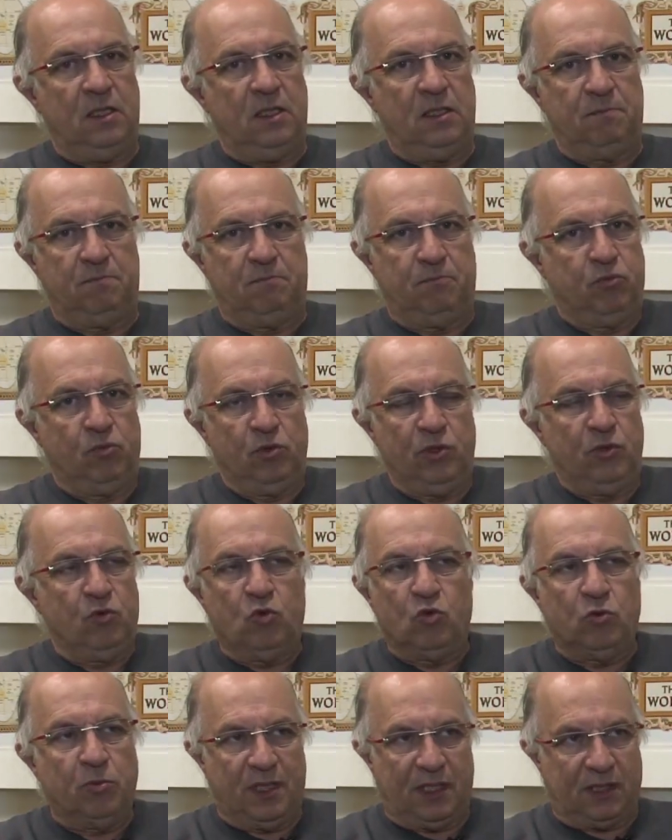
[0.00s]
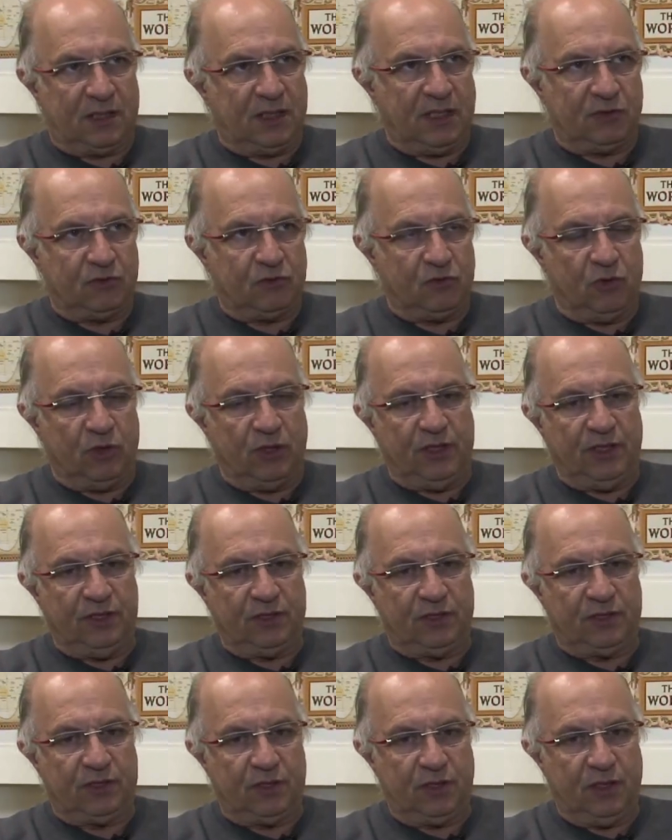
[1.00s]
E por inúmeras
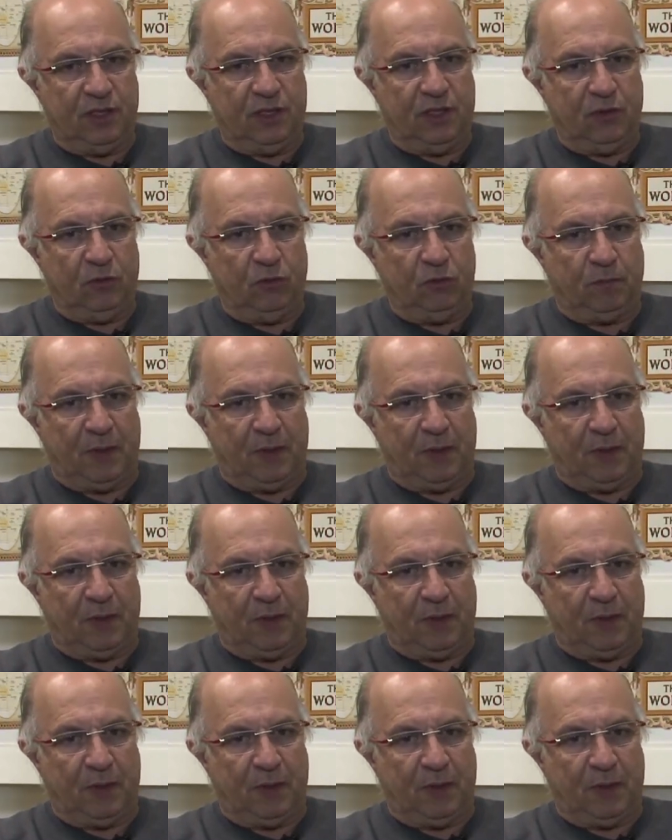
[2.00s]
razões, eh, o